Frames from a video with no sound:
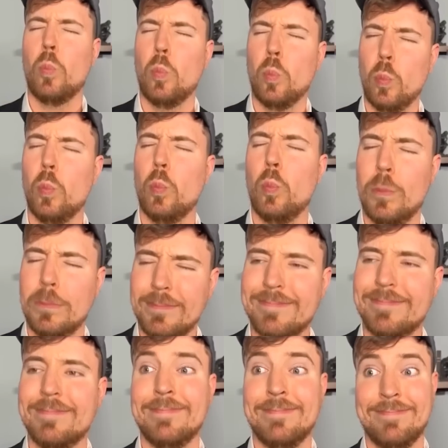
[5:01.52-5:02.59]
самым
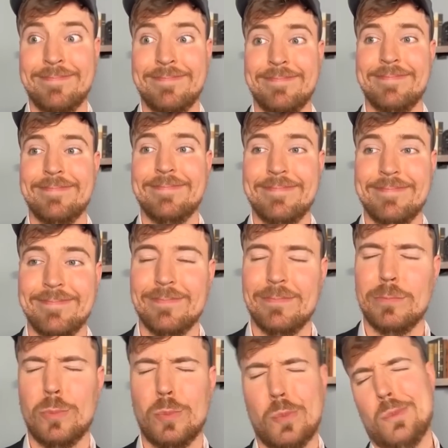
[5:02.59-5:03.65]
популярным ютубером в
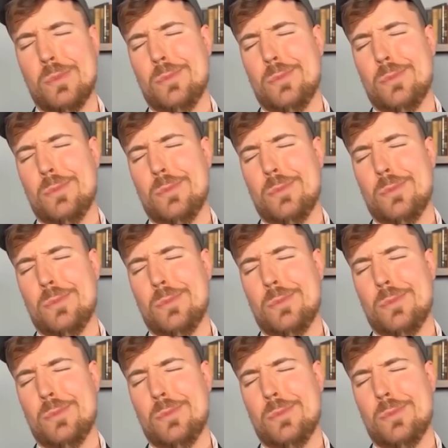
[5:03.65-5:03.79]
мире, на